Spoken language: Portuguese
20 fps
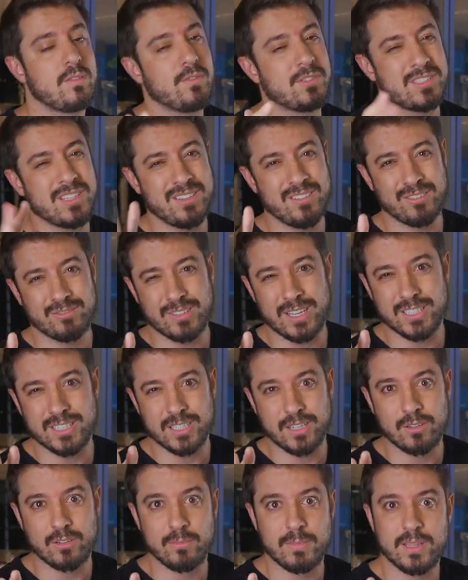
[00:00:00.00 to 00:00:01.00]
Se você não está
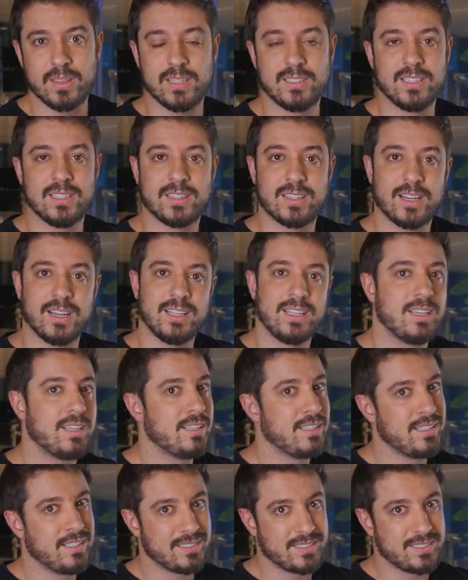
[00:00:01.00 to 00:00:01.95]
inscrito no BTG Trader,